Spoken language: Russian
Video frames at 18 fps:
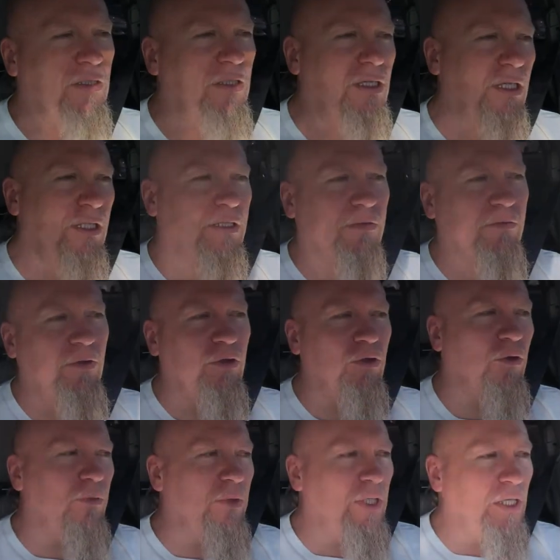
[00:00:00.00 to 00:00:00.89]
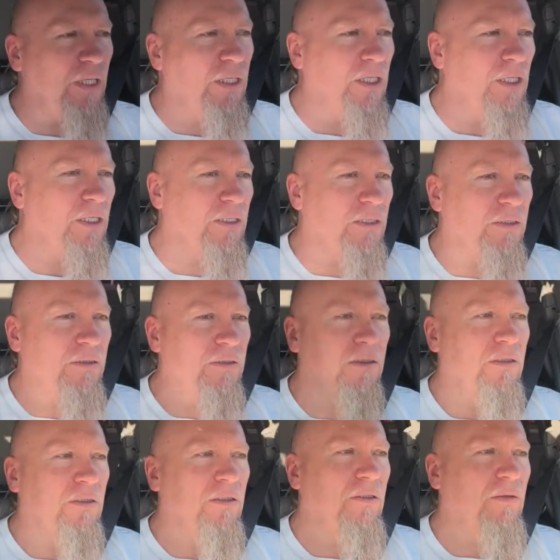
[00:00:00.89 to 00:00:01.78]
есть свое мнение,
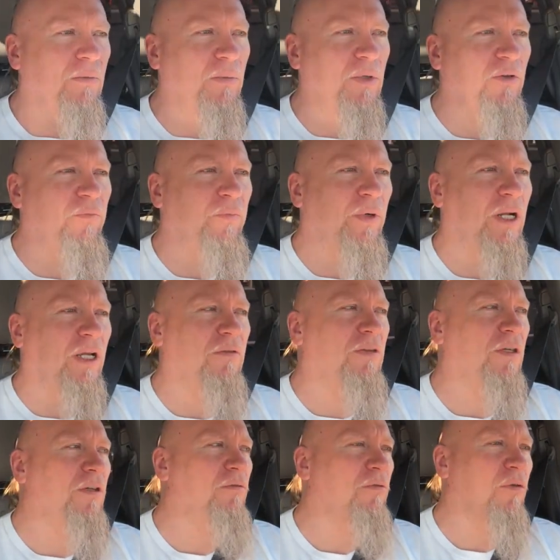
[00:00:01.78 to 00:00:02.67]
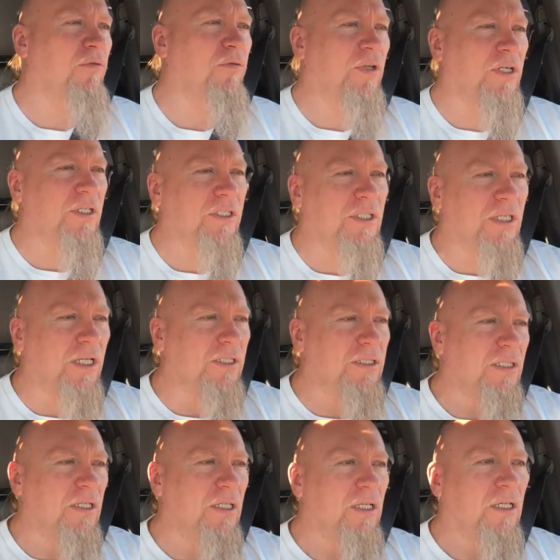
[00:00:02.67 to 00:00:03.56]
мы вправе его
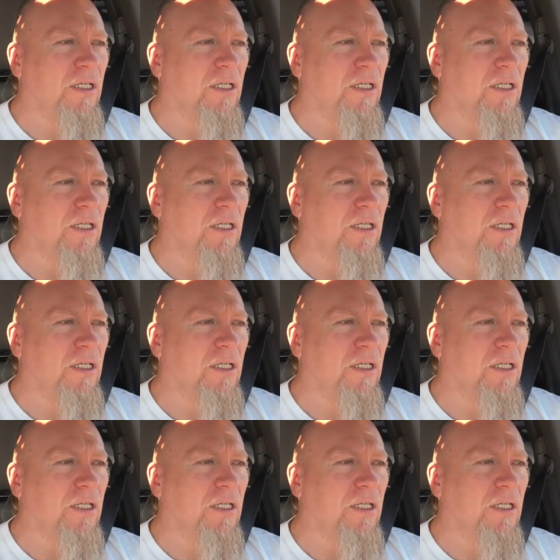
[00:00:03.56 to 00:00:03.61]
выражать,